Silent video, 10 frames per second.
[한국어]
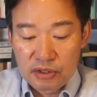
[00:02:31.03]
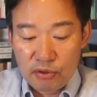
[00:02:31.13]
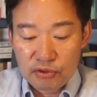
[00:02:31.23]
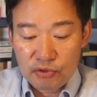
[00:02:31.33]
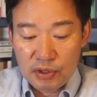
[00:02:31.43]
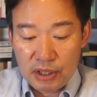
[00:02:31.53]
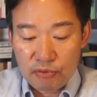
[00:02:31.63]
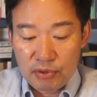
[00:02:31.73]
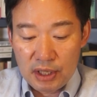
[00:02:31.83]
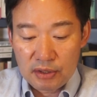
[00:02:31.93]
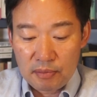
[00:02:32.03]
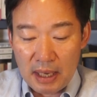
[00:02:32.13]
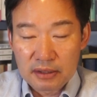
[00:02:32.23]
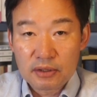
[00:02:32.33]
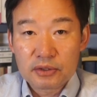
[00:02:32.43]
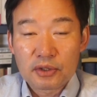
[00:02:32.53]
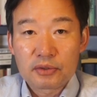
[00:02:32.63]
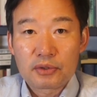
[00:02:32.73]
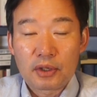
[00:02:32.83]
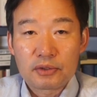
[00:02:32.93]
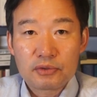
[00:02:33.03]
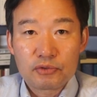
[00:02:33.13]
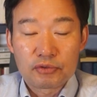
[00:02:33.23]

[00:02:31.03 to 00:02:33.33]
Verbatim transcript: 지어주기 위해서 만들어졌던